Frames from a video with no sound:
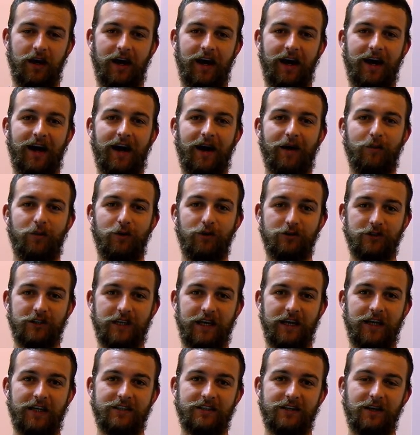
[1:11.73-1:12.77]
a Blue
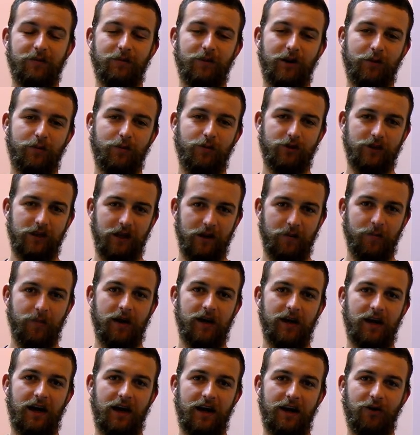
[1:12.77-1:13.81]
Skills per poter
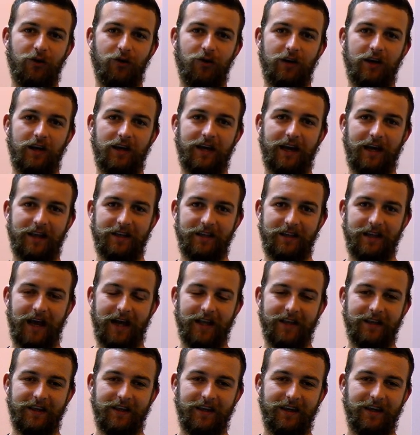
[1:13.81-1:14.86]
parlare con i
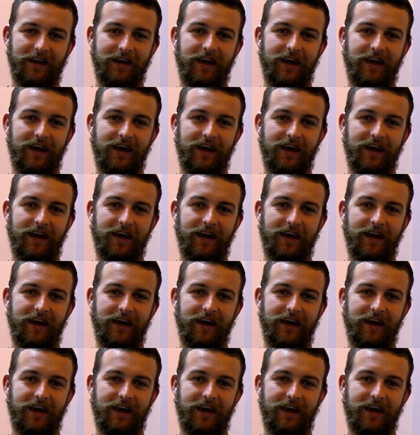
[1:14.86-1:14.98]
candidati